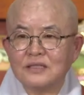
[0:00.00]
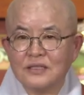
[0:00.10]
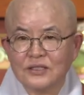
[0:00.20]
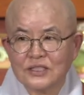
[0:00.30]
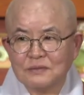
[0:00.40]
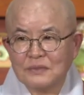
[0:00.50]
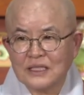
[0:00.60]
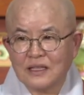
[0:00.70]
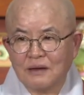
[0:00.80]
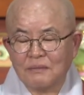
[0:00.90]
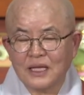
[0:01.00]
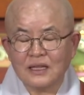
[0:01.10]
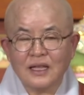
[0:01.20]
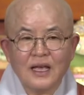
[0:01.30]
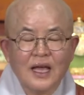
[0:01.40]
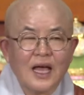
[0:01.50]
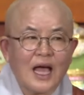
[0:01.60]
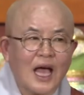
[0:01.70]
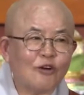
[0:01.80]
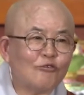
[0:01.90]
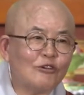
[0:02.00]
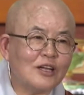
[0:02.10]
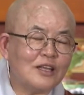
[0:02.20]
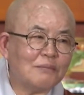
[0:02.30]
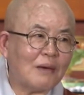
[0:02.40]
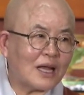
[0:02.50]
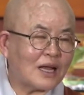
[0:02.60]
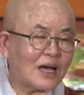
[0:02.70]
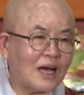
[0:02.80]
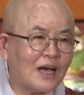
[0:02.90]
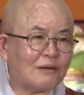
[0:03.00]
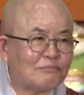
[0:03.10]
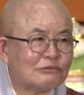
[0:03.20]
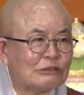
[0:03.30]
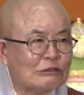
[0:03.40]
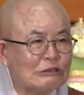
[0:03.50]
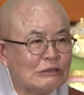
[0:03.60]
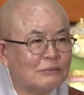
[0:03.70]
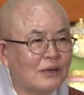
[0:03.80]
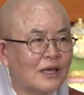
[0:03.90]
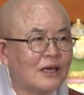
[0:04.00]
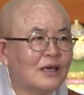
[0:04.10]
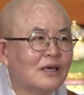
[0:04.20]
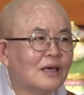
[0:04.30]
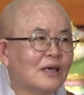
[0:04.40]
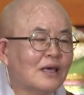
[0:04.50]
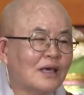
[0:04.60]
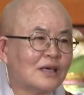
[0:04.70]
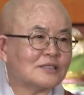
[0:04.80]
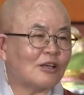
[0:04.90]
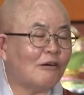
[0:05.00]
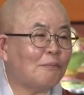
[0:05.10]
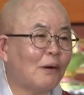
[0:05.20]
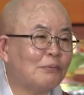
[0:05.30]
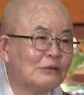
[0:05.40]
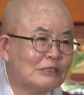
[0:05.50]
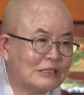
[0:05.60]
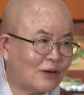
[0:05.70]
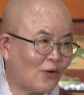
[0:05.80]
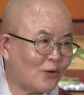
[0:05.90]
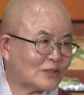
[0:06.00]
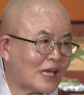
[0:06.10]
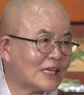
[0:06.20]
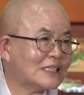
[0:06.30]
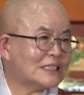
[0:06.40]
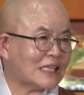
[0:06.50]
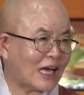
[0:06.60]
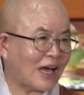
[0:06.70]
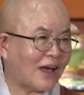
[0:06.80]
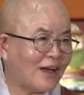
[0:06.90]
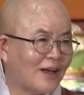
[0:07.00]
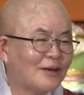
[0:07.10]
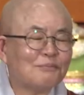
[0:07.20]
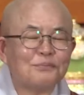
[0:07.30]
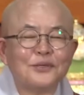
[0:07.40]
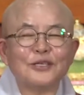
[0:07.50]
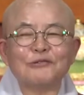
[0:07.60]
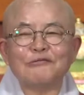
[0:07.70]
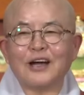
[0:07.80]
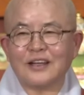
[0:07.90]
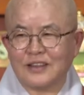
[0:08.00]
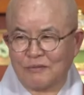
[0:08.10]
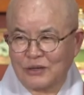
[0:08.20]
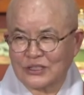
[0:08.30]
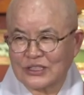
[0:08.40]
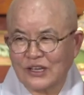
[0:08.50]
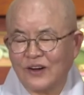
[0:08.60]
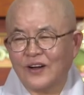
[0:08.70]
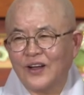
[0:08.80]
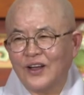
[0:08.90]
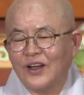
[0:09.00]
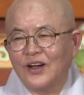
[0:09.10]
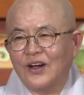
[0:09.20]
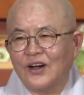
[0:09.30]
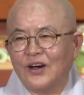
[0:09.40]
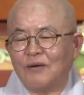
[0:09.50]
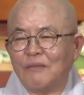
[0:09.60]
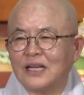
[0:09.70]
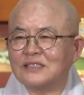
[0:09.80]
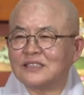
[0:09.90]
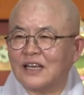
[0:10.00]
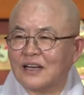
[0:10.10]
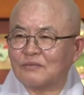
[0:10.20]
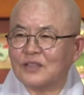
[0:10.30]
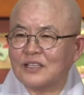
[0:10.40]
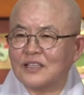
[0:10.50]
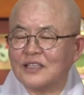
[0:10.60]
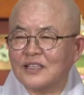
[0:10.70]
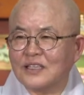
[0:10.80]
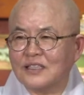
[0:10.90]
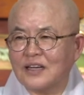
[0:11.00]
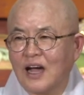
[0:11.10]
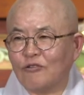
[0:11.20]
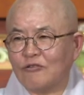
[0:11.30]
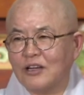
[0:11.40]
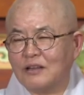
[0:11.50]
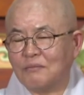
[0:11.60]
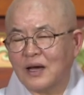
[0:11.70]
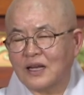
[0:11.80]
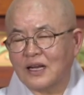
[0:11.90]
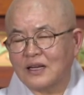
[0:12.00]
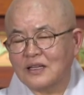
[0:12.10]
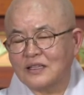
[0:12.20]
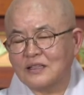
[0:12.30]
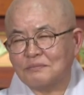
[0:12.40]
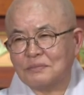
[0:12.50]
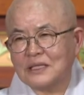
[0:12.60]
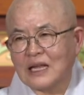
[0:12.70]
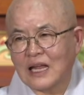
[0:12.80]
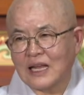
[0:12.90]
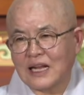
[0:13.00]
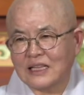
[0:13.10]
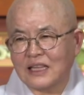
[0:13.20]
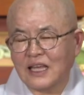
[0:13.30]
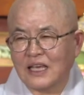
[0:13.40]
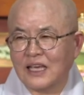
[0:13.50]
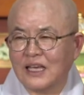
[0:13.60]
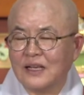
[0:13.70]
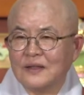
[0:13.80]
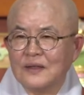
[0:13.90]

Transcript: 드렸습니다만 앙굴리 마라가 부처님의 에, 설법을 듣고 살인자가 비구가 되면서 어, 많은 사람들이 그 앙굴리 마라를 비난할 때